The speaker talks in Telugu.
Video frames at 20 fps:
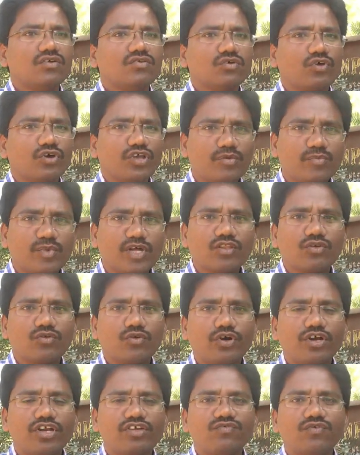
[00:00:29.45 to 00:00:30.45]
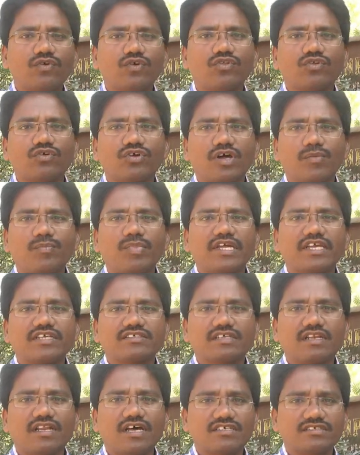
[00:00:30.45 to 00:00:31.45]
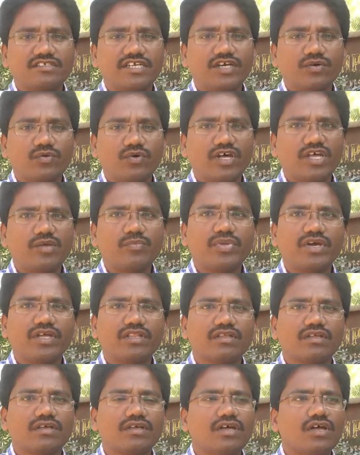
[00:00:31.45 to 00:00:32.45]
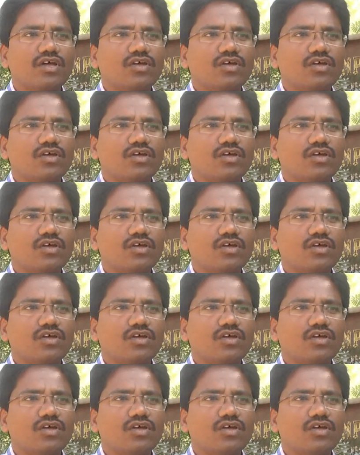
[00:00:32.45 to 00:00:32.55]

సో ఈ మంత్ ట్వంటీ ఫోర్త్ తోటి అప్లికేషన్ లాస్ట్ డేట్ కూడా అయిపోయింది